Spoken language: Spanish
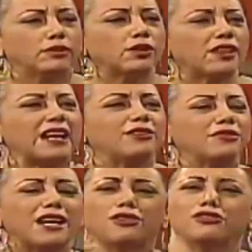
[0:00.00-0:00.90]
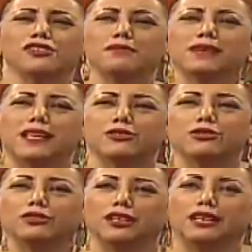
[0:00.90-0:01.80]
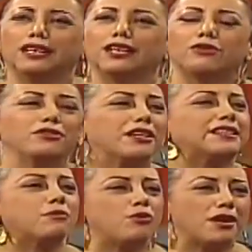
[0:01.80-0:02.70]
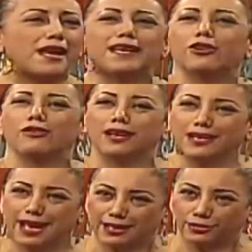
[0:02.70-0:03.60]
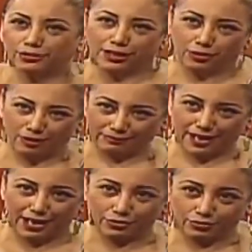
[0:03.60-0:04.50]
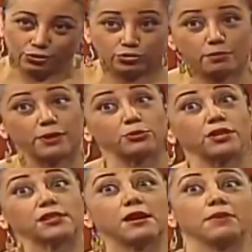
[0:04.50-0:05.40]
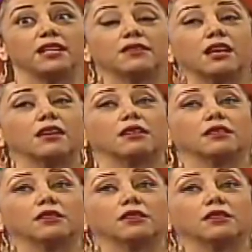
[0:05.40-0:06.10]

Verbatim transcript: Pero darle un reconocimiento y cuando él se muera hay que congelarlo y guardarlo. No, no, petudiesamente